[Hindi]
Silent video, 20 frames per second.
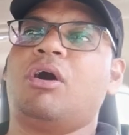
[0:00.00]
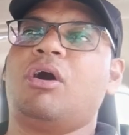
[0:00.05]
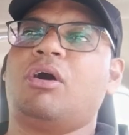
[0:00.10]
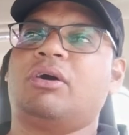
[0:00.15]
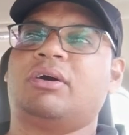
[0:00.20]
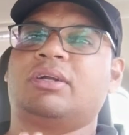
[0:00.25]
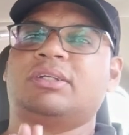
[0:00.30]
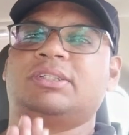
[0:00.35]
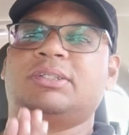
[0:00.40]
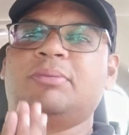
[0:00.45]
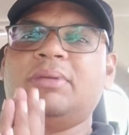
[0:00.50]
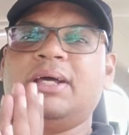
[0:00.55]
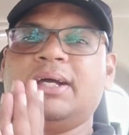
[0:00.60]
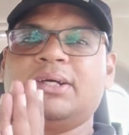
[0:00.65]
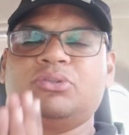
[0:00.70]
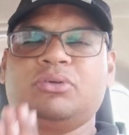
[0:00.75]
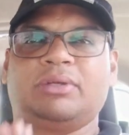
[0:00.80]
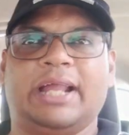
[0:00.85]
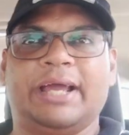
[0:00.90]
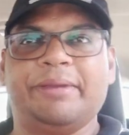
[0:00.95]
और शिमला का
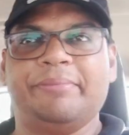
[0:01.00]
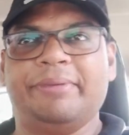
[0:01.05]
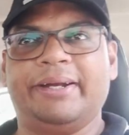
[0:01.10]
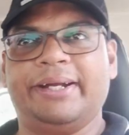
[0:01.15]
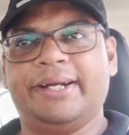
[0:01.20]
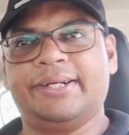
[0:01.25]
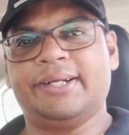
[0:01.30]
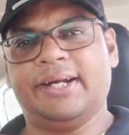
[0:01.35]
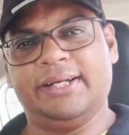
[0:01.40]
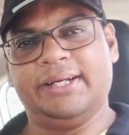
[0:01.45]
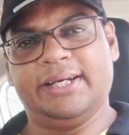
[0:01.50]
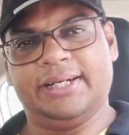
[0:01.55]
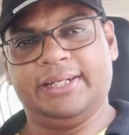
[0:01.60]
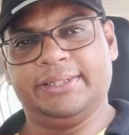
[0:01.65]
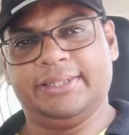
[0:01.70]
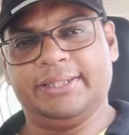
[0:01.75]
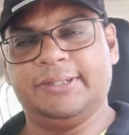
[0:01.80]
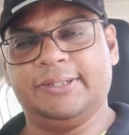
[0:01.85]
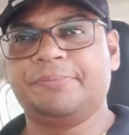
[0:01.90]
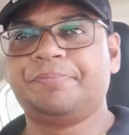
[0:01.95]
जो क्लाइमेट है ठंडा
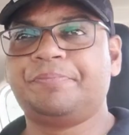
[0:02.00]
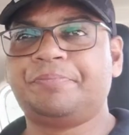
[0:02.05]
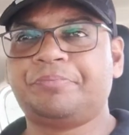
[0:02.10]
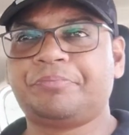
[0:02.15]
रहता है